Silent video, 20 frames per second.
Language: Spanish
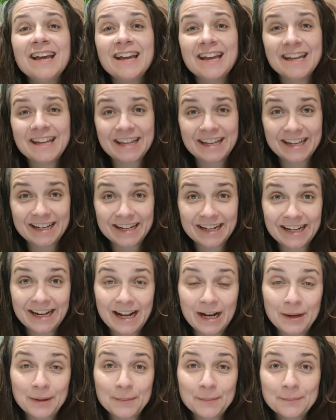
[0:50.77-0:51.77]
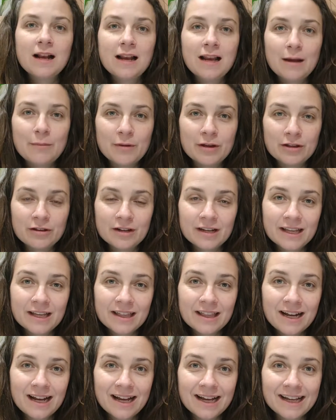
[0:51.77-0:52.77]
en general. La
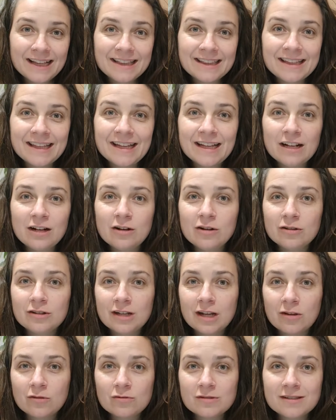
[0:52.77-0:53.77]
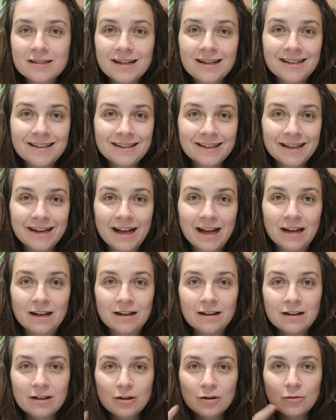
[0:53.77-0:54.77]
mayoría de la gente lo traduce
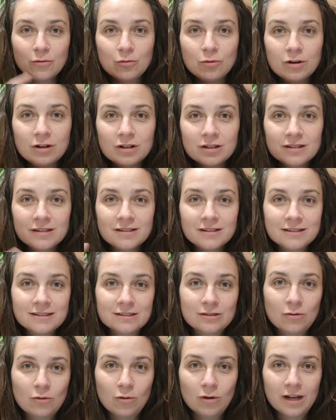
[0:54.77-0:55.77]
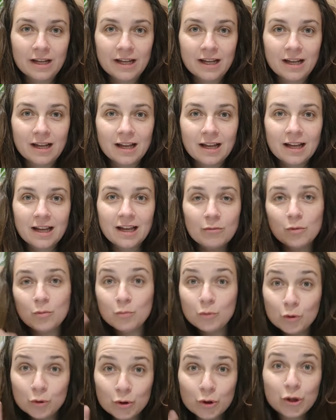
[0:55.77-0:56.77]
literal, World Schooling,
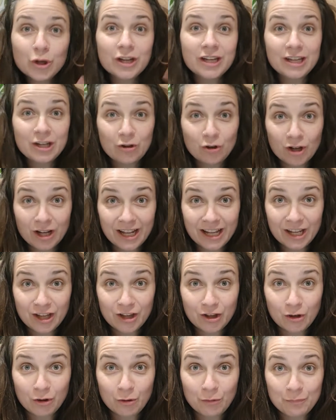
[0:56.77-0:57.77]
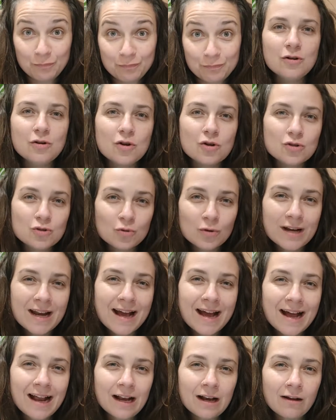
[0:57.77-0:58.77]
mundo y colegio. Nos
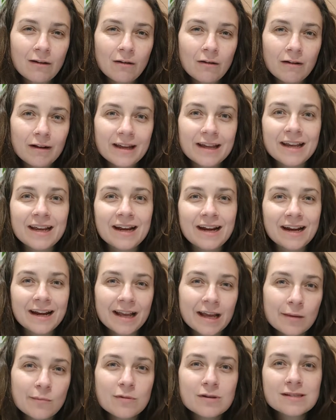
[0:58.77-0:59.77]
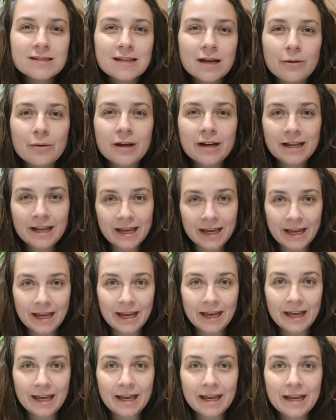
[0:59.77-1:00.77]
suena algo y creemos saber qué
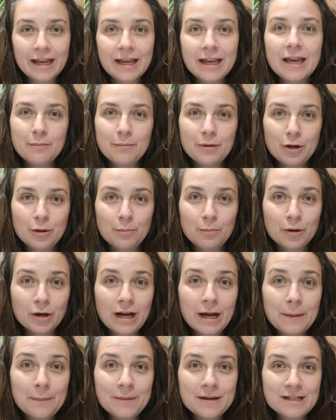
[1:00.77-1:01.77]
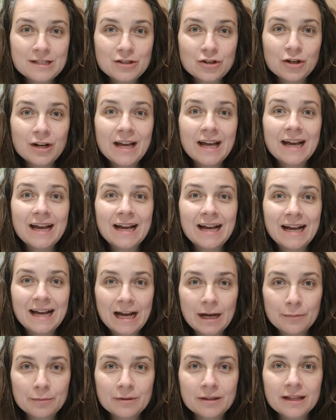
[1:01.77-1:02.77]
es, pero pocas personas
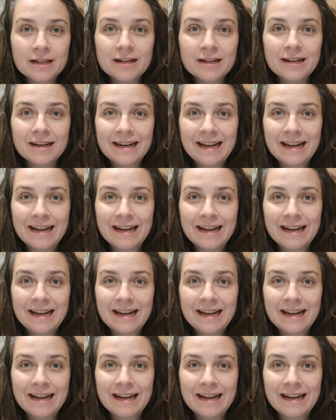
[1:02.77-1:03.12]
captan